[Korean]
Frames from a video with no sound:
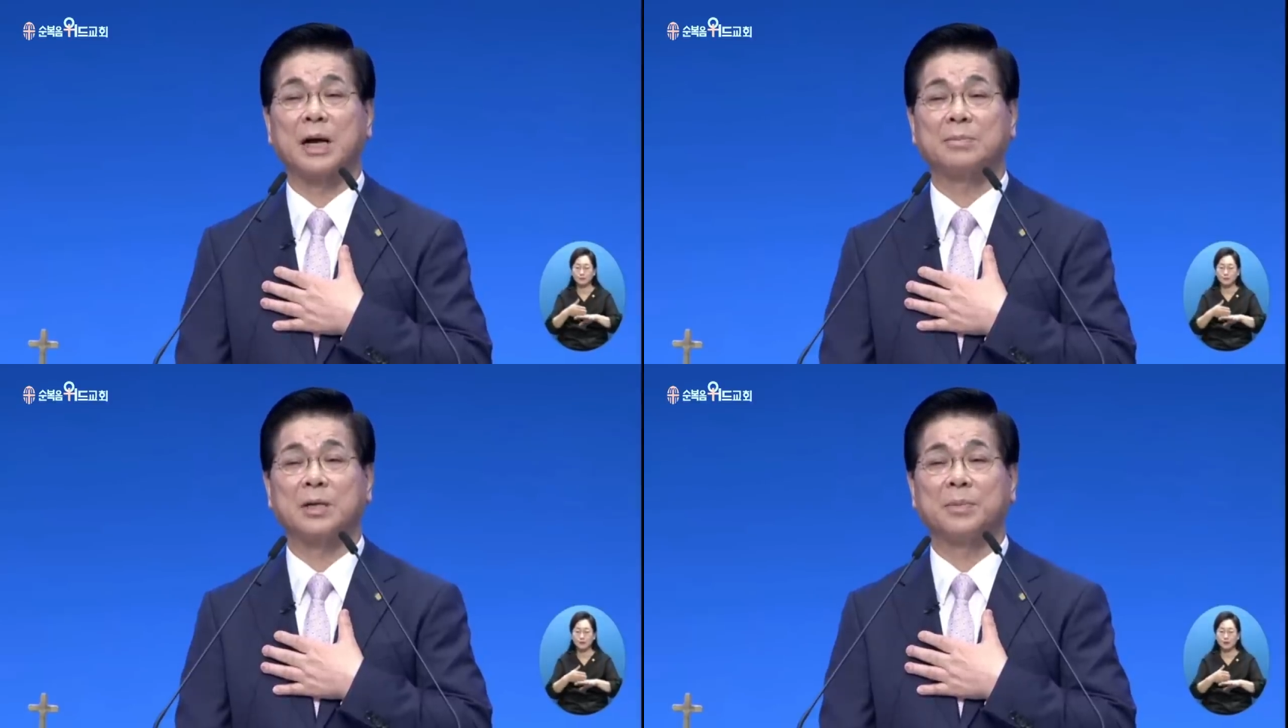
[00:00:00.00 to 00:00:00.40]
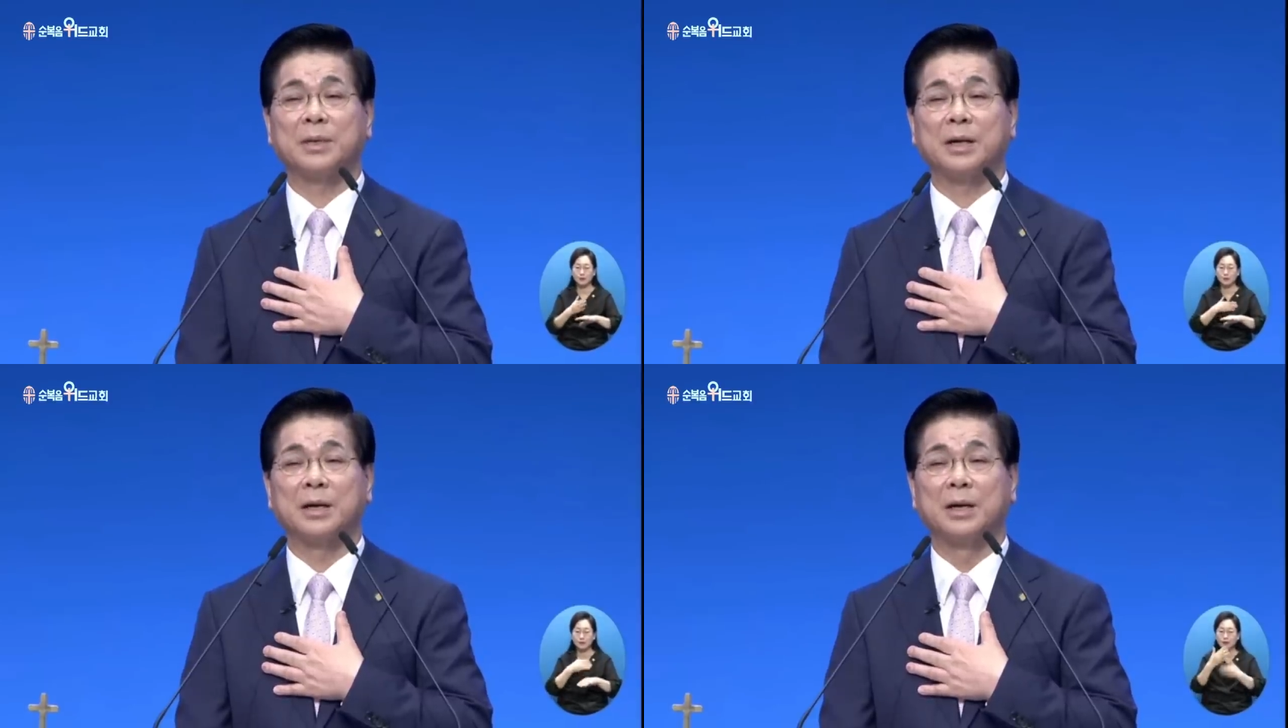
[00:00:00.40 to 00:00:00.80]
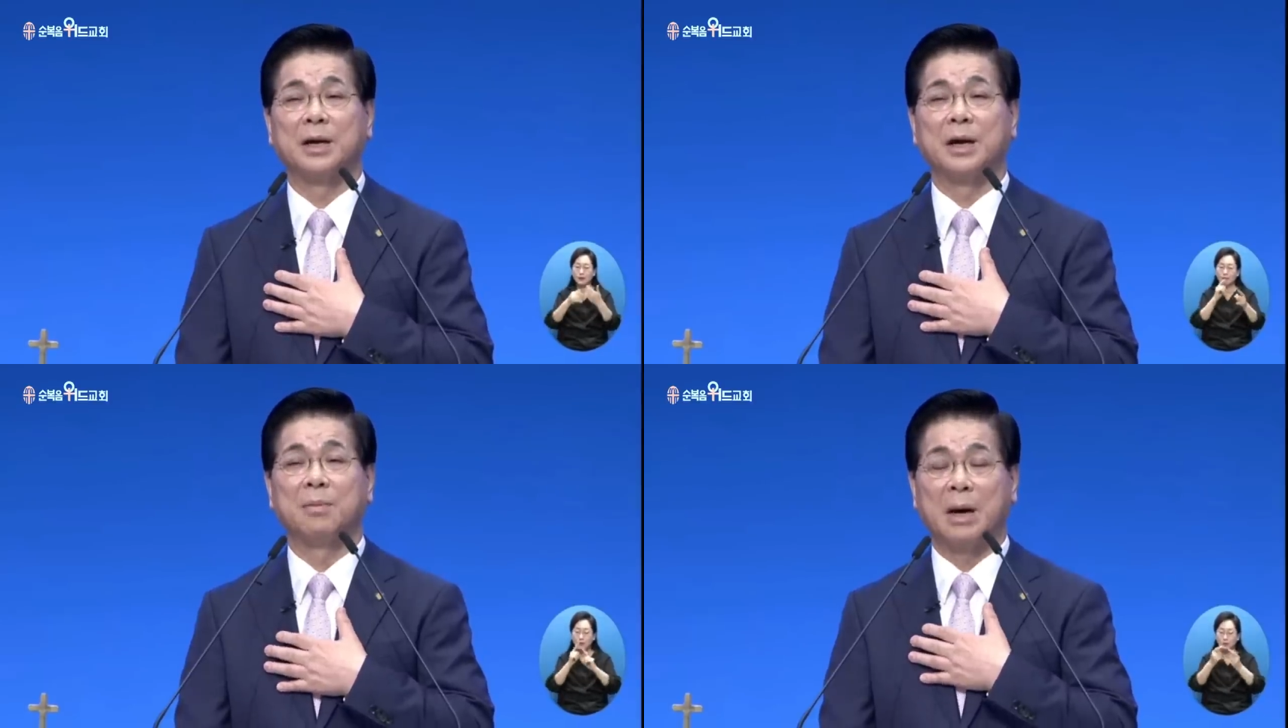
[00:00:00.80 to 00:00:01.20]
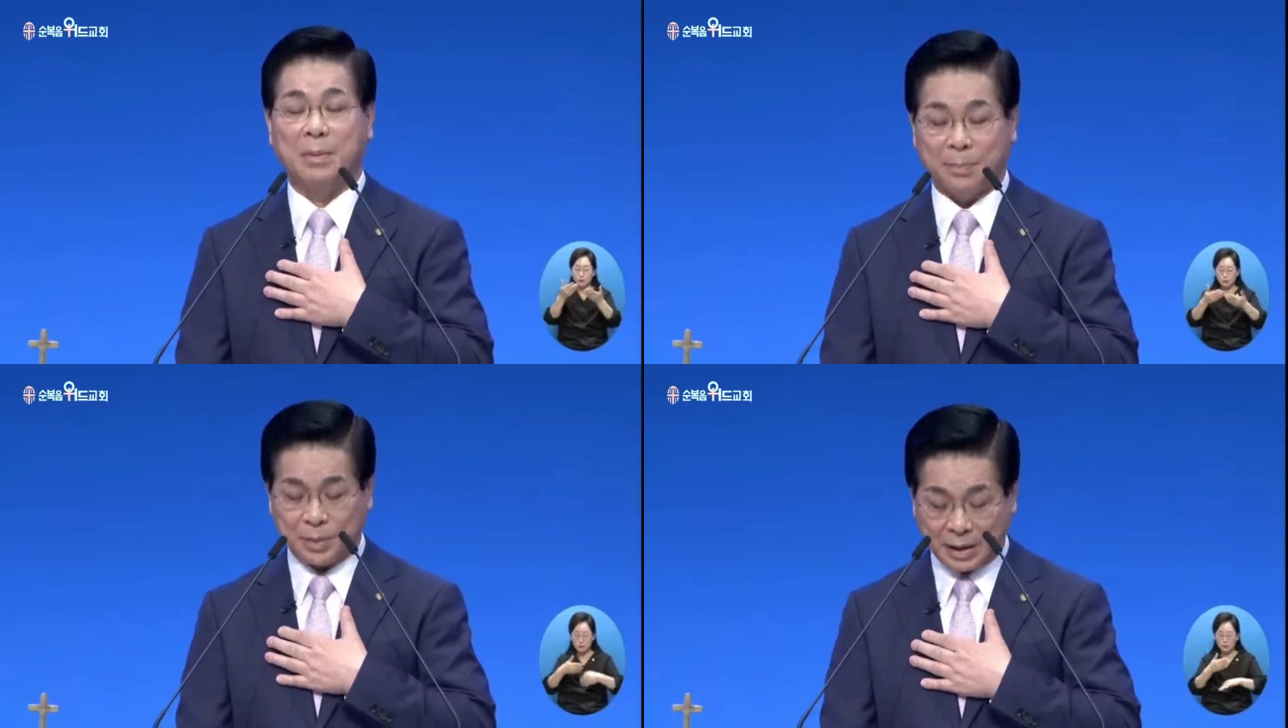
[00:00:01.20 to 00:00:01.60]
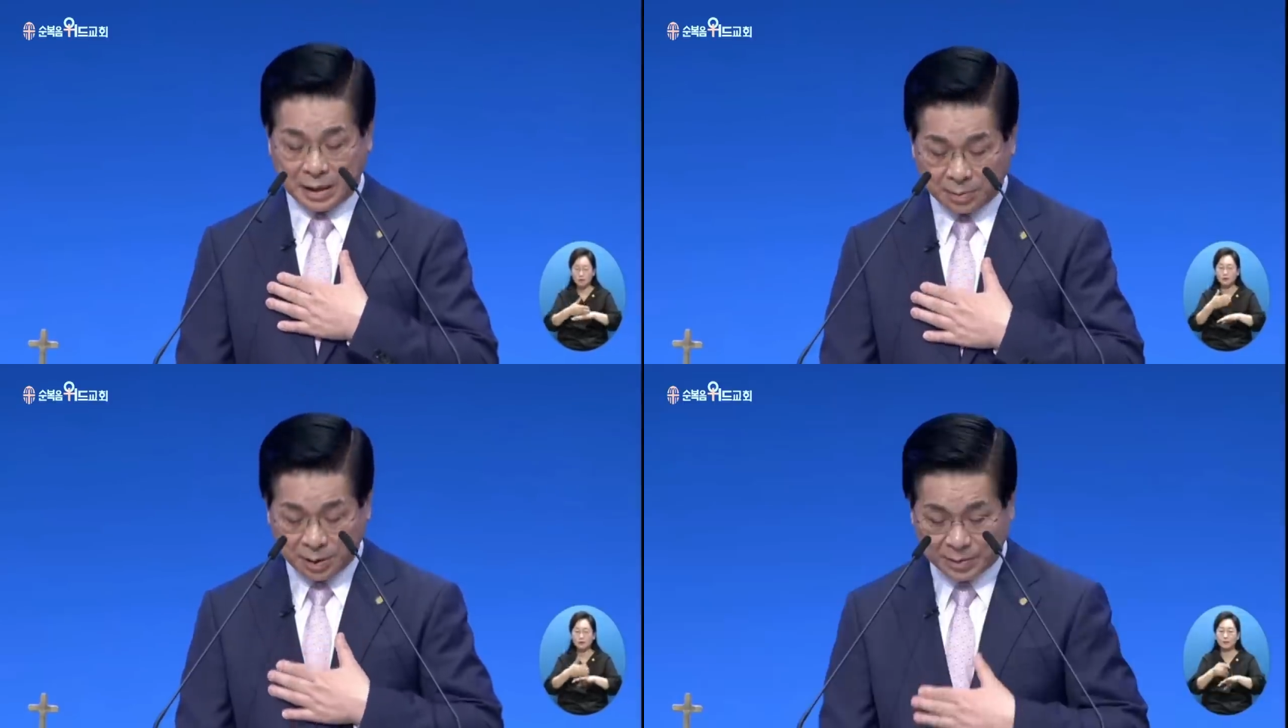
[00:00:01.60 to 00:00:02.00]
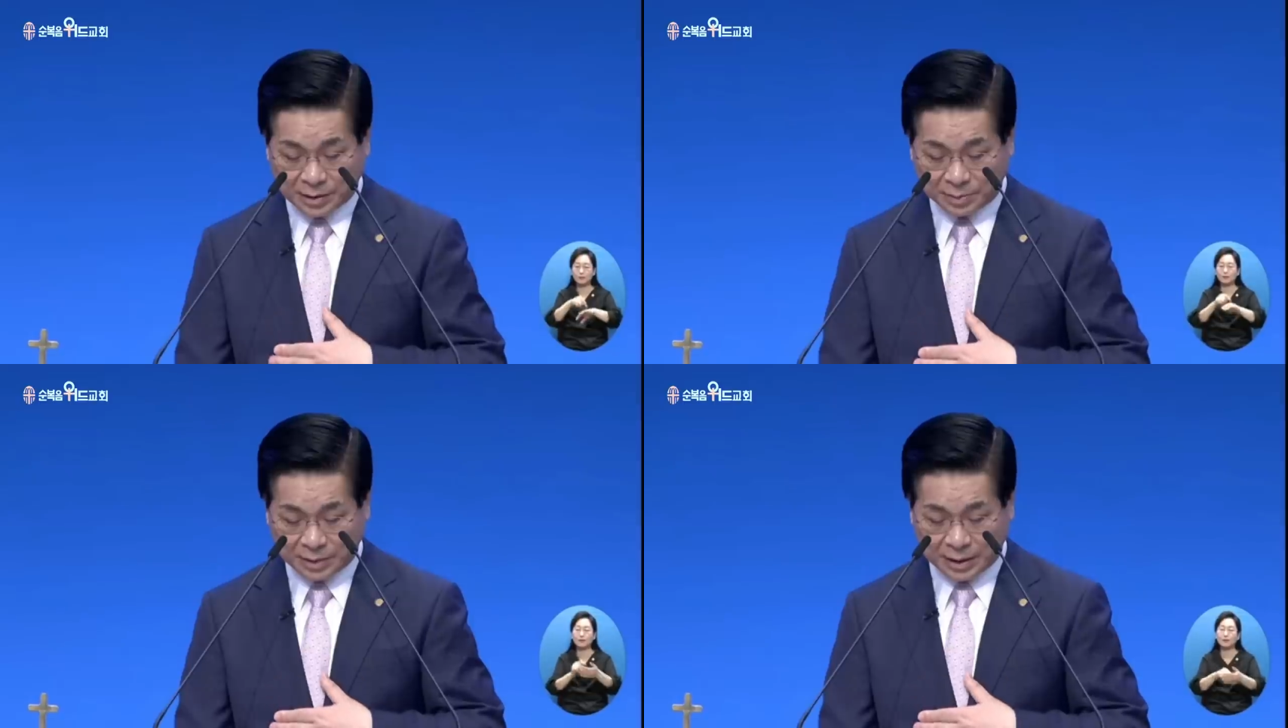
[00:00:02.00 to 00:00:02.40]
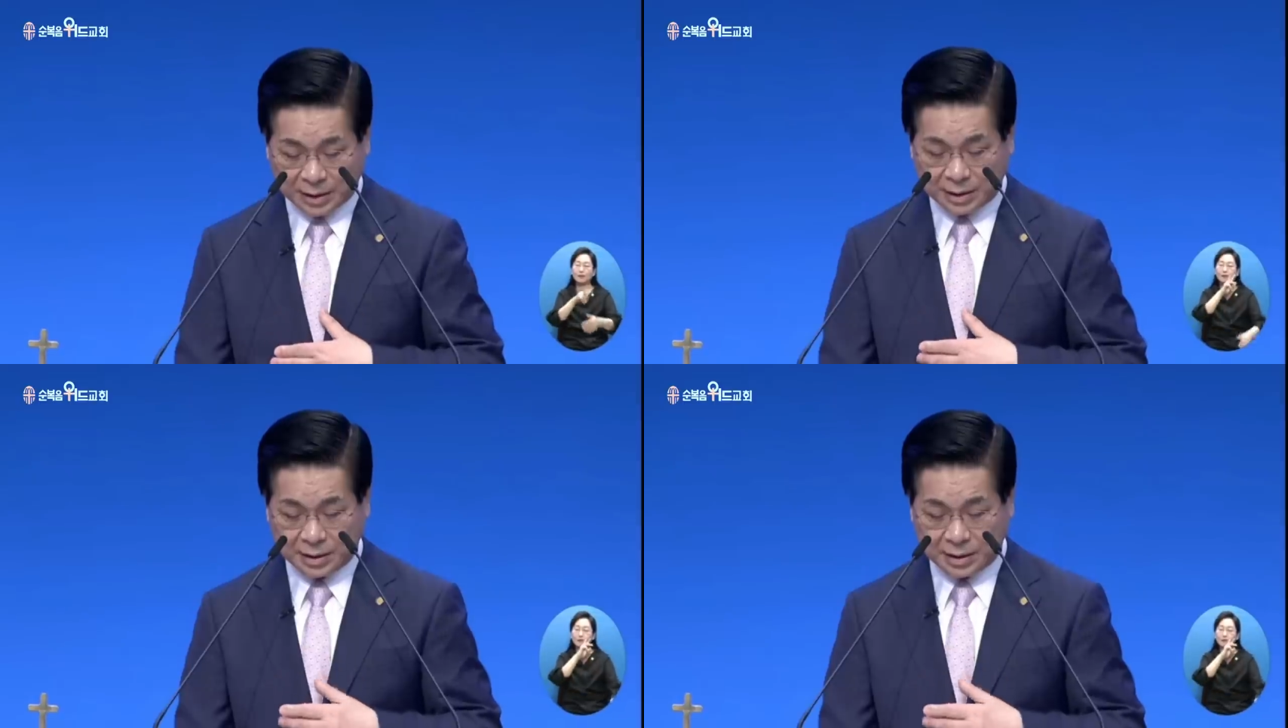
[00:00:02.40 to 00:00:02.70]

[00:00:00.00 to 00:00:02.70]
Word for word: 감사합니다. 마음에 평안함이 임했습니다.